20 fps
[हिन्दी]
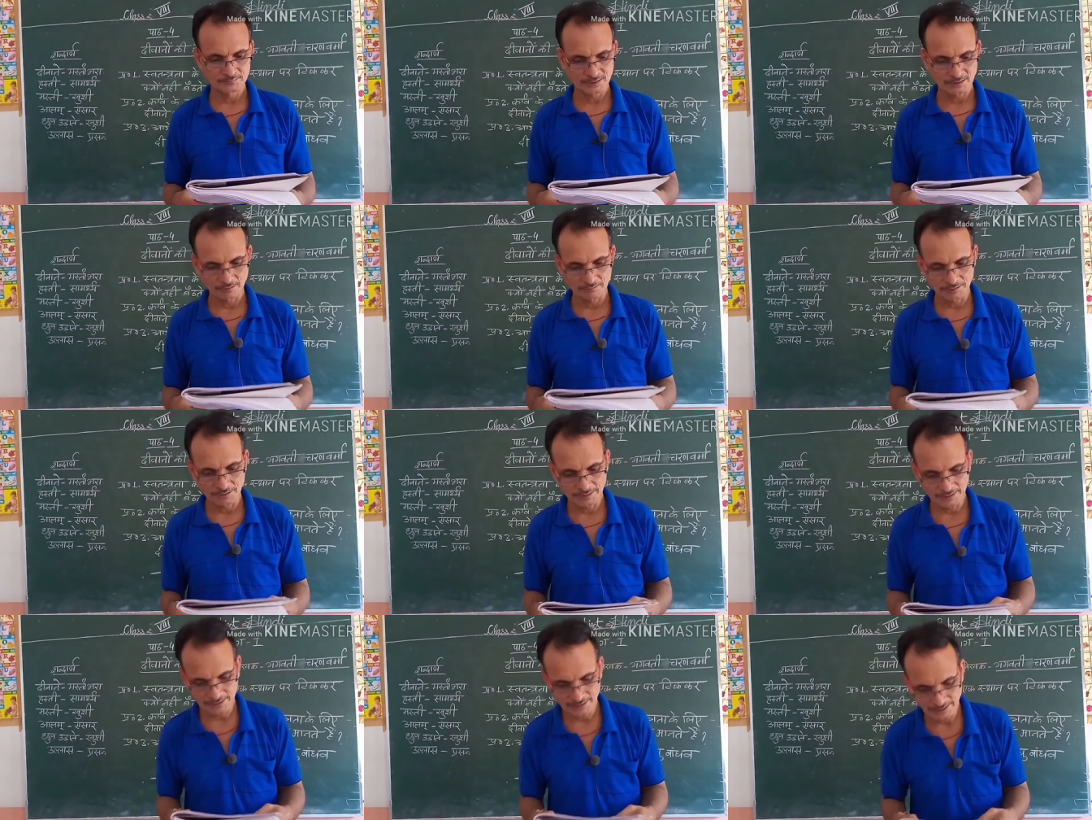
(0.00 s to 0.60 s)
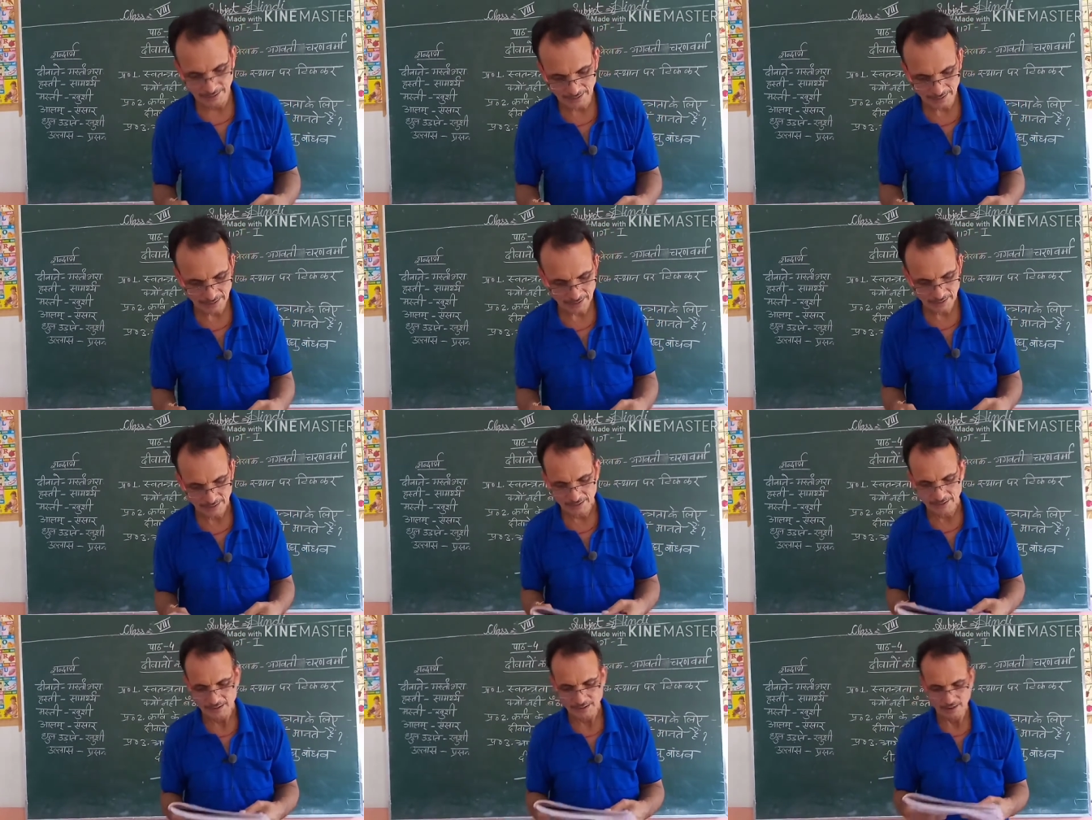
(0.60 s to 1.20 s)
कवि कहता
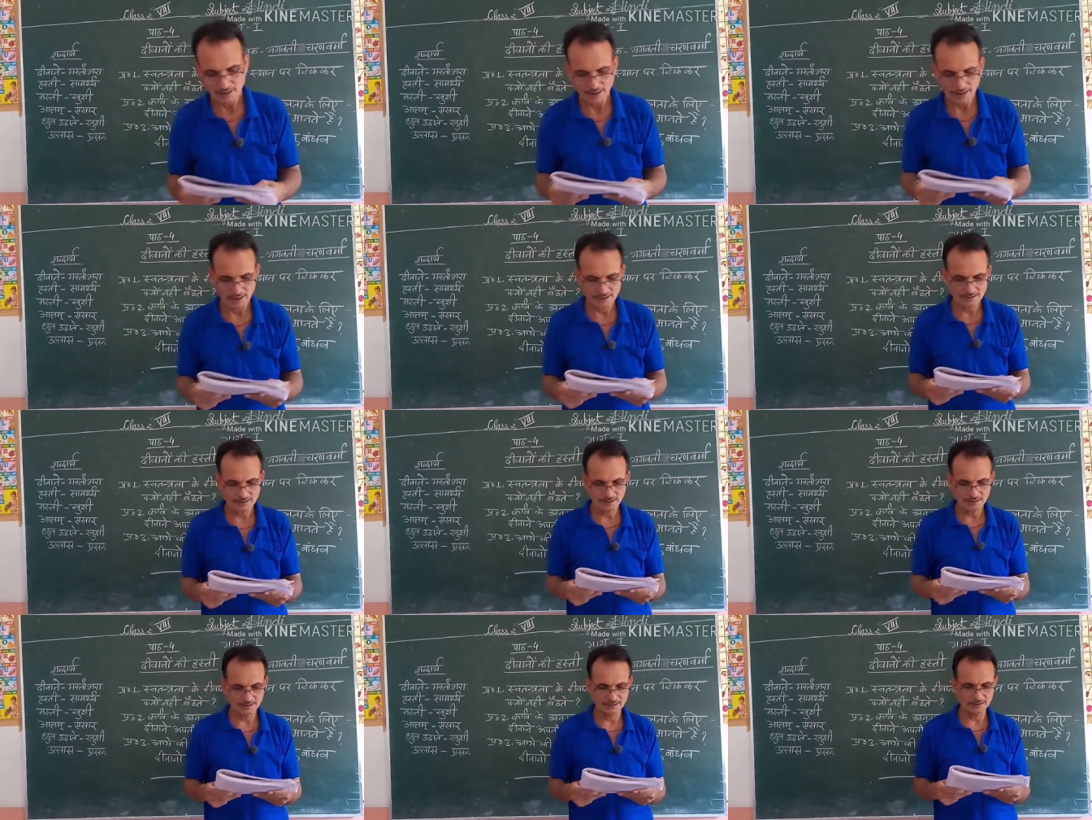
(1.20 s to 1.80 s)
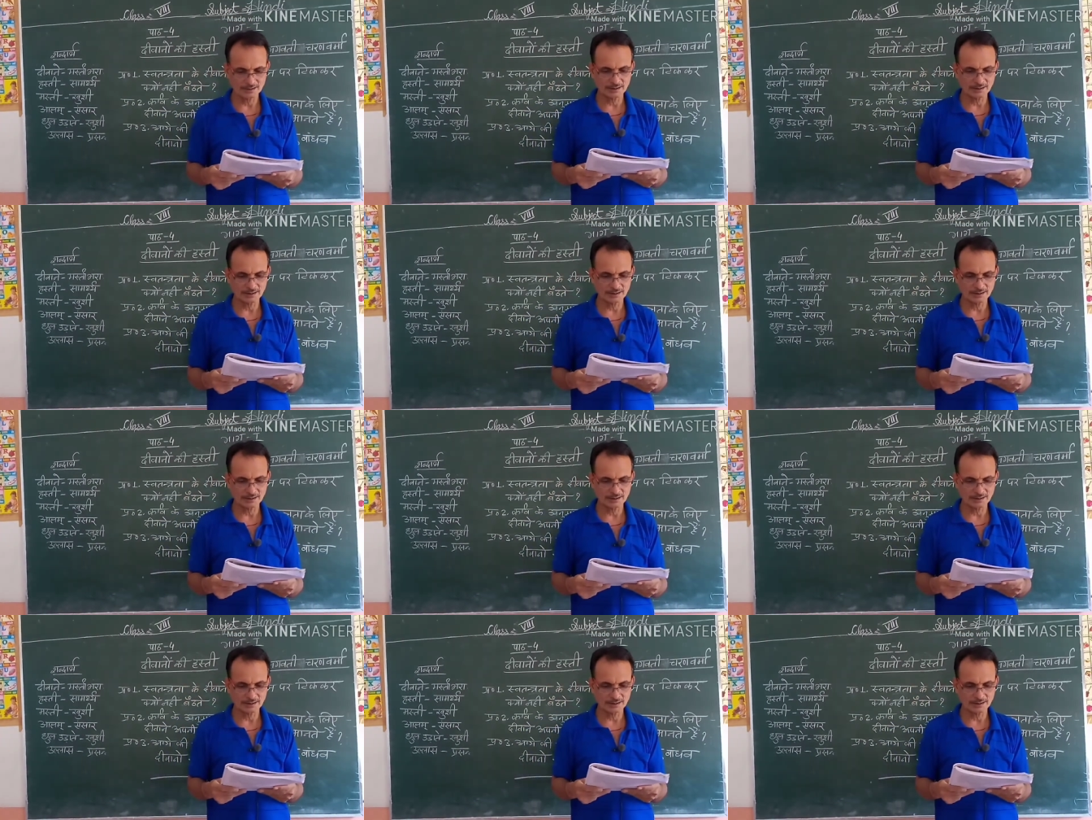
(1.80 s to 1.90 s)
है आज़ादी